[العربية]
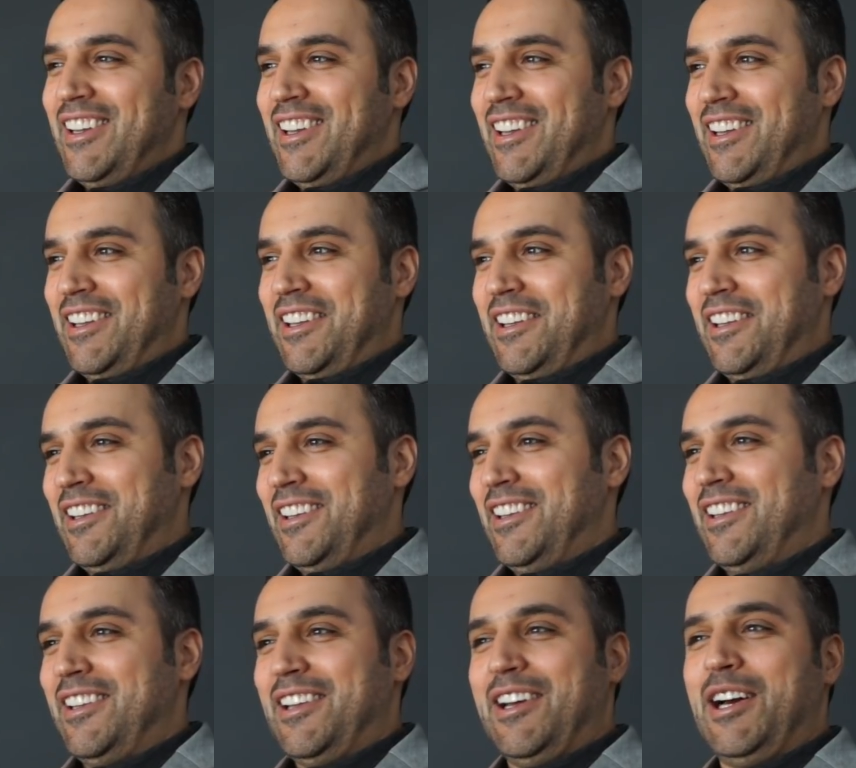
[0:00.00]

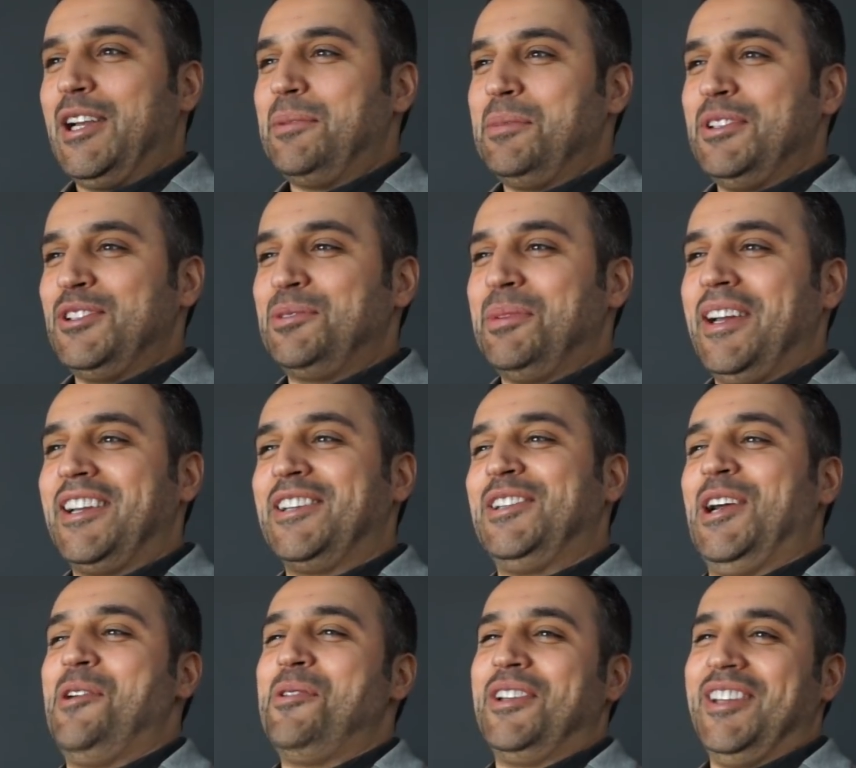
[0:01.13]
آه، أنا بالنسبة حقي
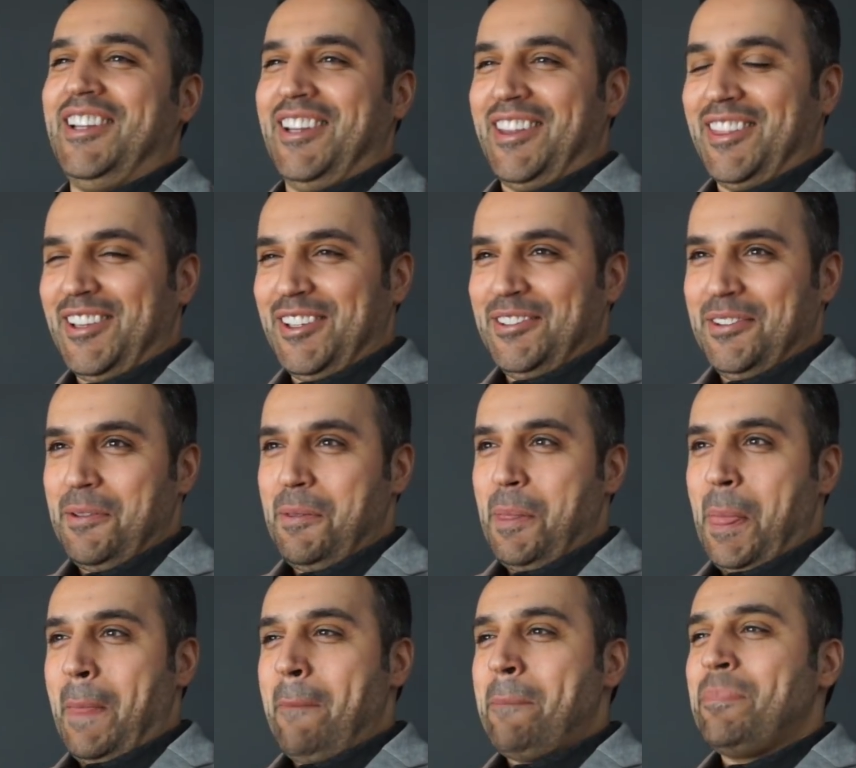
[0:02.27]
تعودت على اثنين
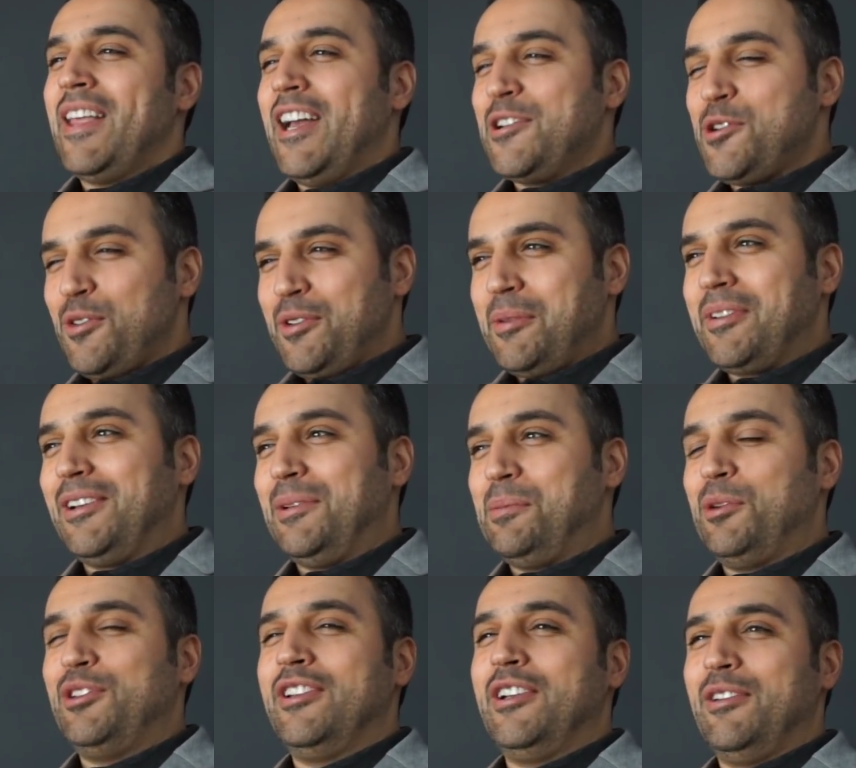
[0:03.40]
أشوف يمكن
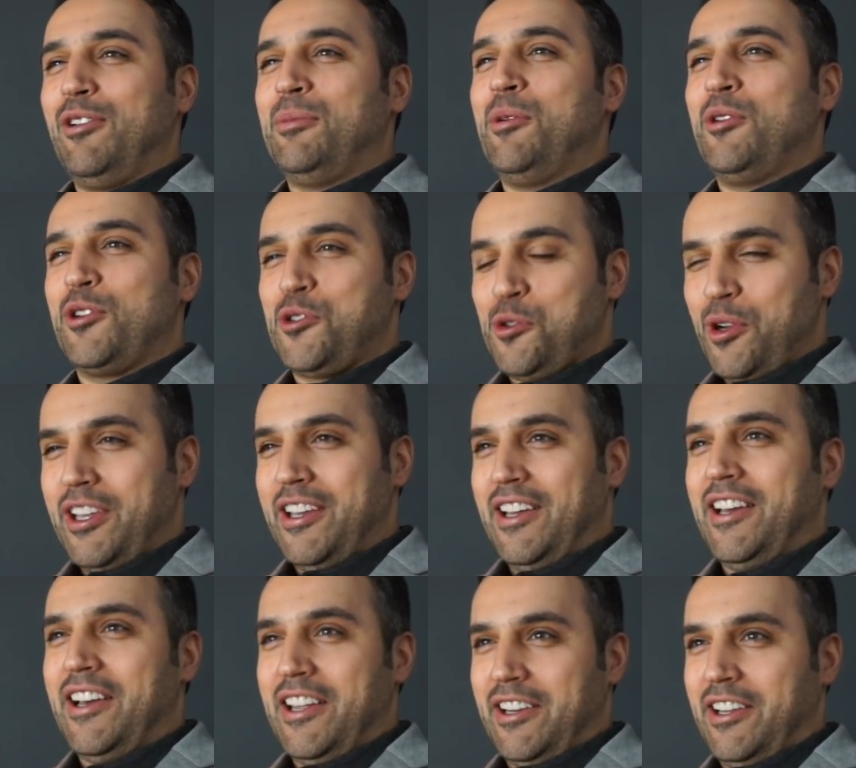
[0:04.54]
البني اللي في البونج شوية
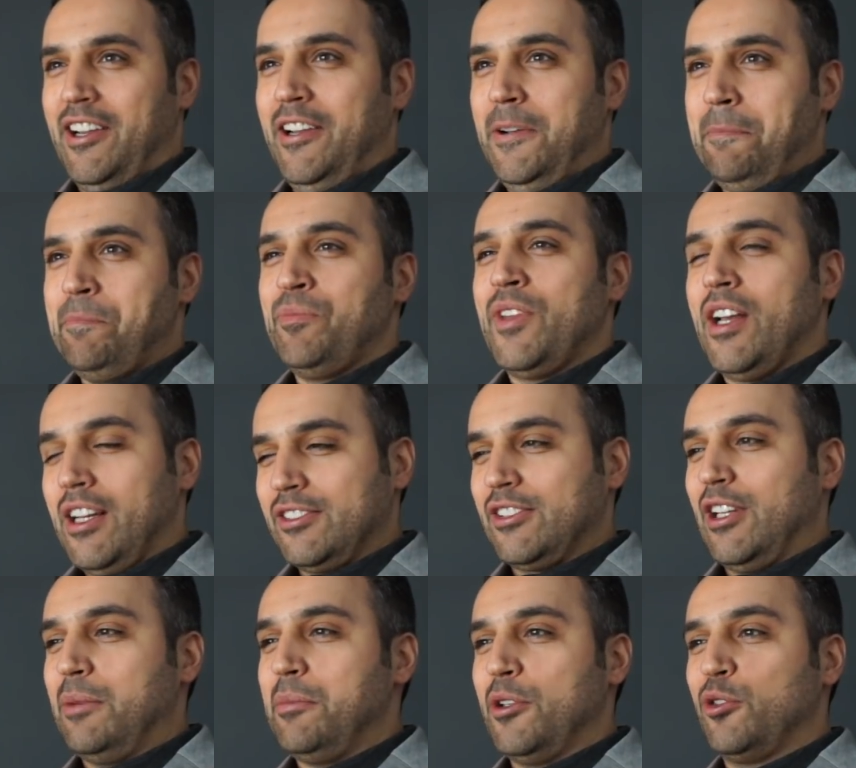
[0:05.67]
أريح
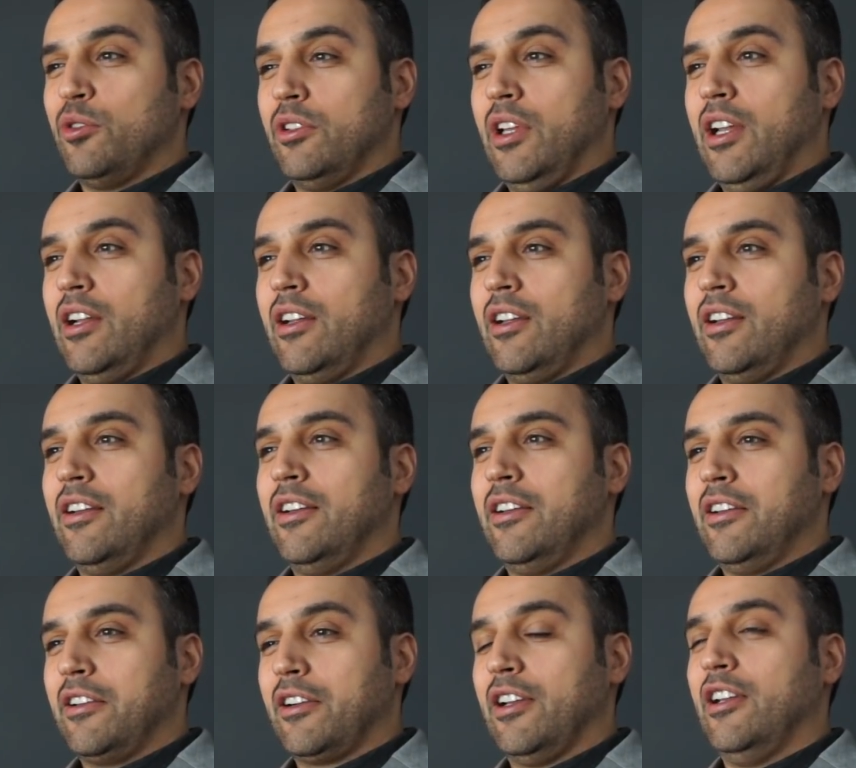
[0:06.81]
خاصة لما تكون على
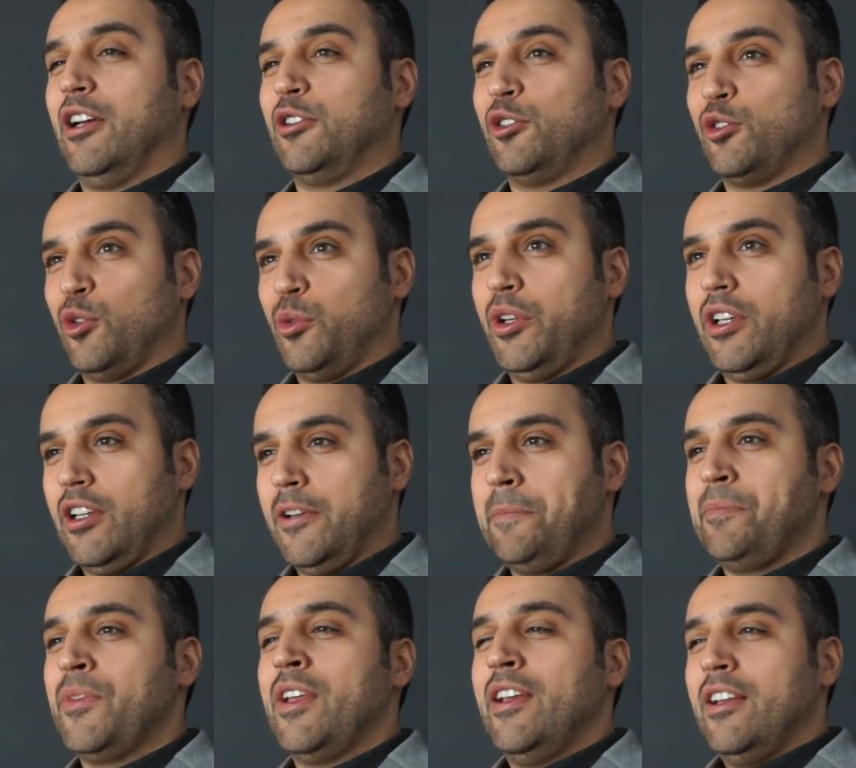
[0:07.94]
آه، رحلات الطويلة
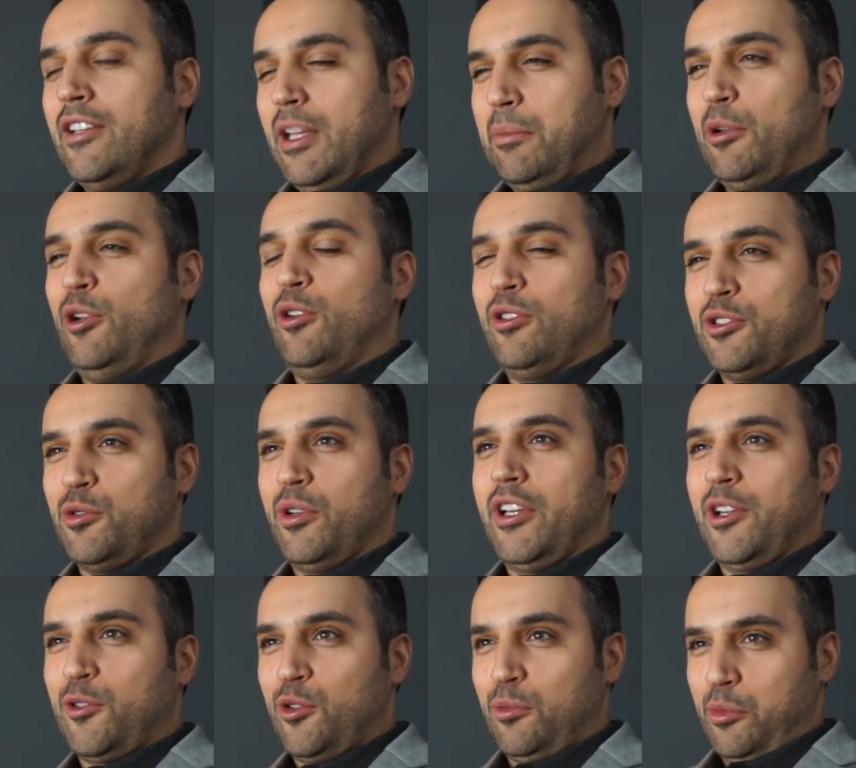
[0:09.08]
تبي اللون شوية
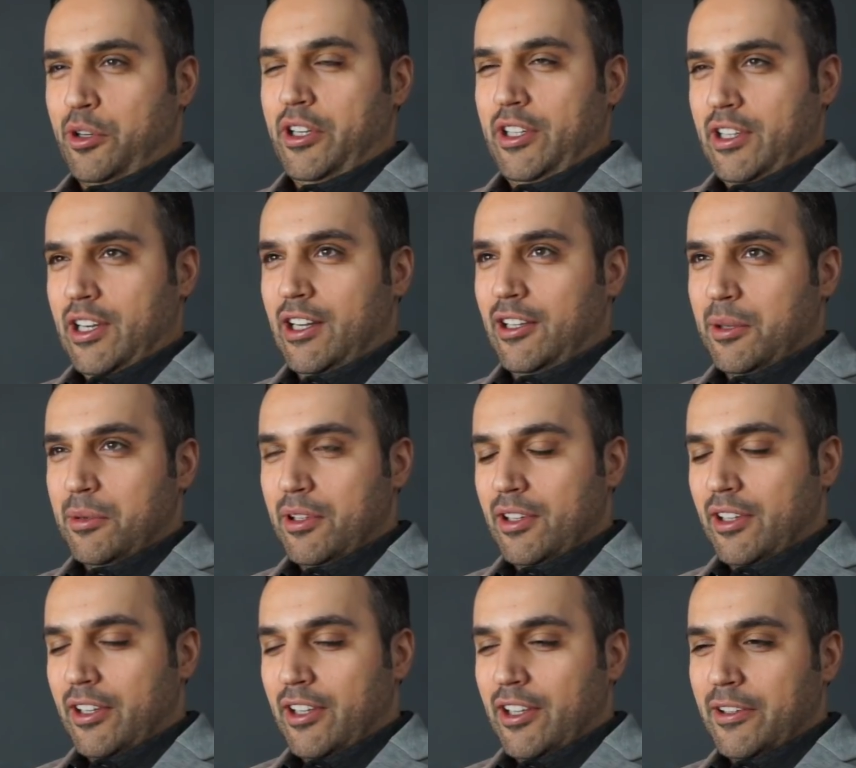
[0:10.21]
يكون مريح داخل كابينة
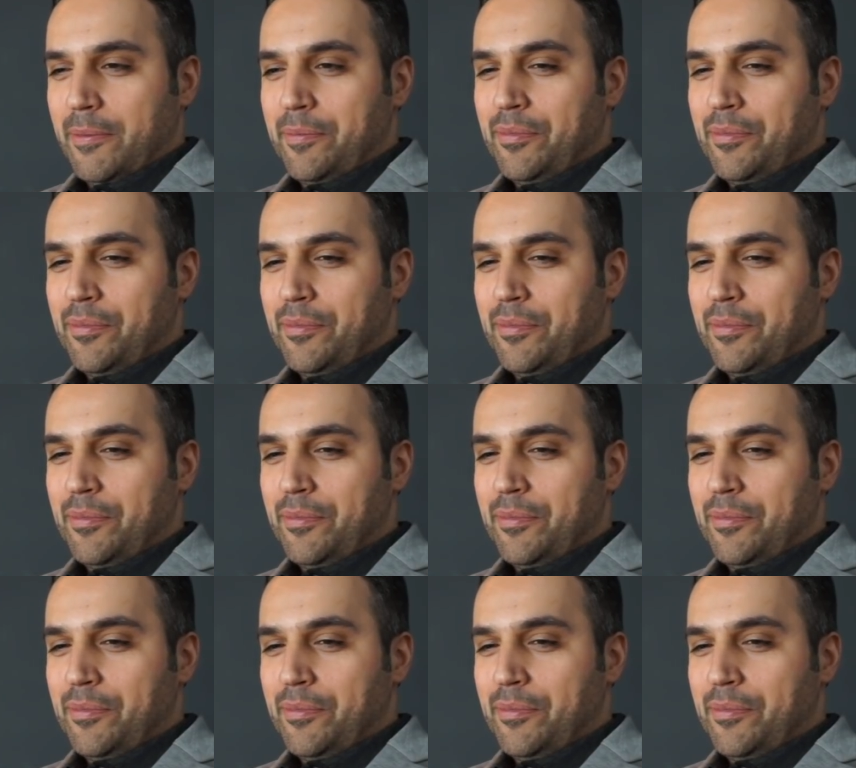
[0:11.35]
القيادة